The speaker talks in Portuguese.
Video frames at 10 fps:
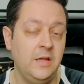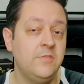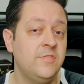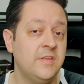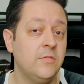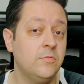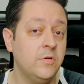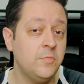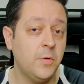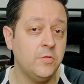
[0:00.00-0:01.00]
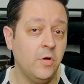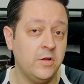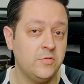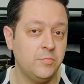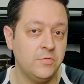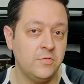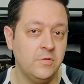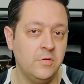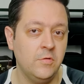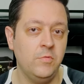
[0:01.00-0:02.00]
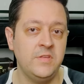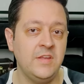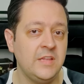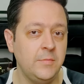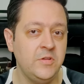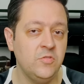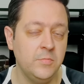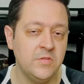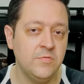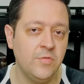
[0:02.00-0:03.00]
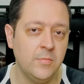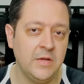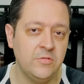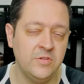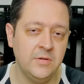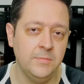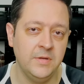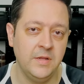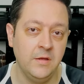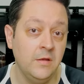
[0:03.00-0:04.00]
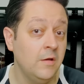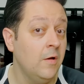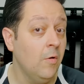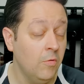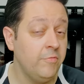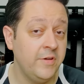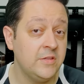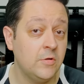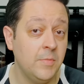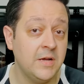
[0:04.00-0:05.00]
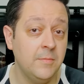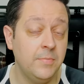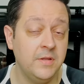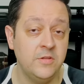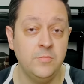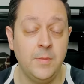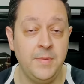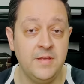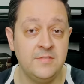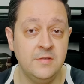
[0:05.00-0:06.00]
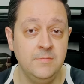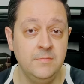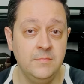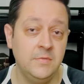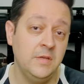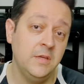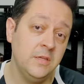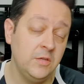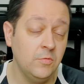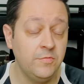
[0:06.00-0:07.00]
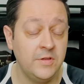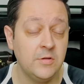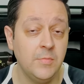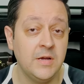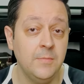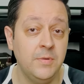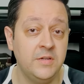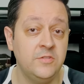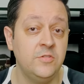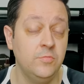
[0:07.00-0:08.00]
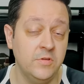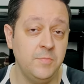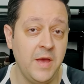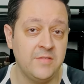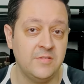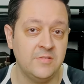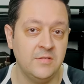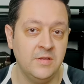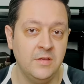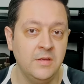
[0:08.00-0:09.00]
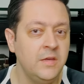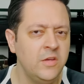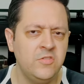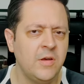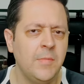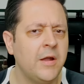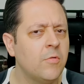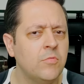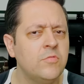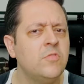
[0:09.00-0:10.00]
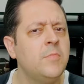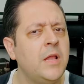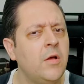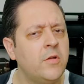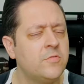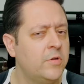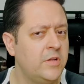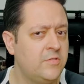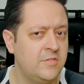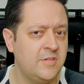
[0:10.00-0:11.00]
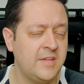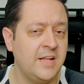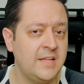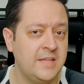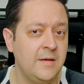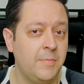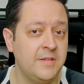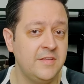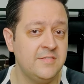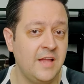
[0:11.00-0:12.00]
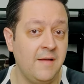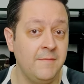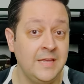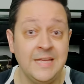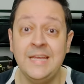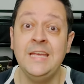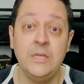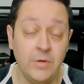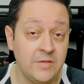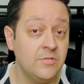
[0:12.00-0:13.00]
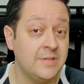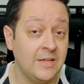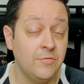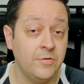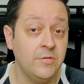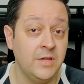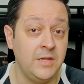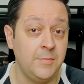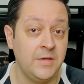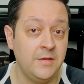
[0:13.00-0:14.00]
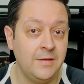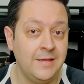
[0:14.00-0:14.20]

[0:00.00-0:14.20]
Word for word: eles fizeram dois protótipos com exatamente o mesmo formato de campana. Um feito com uma campana de uma peça e um feito com uma campana de duas peças e chamaram alguns dos melhores cornetistas da Inglaterra para testar. E o resultado foi unânime: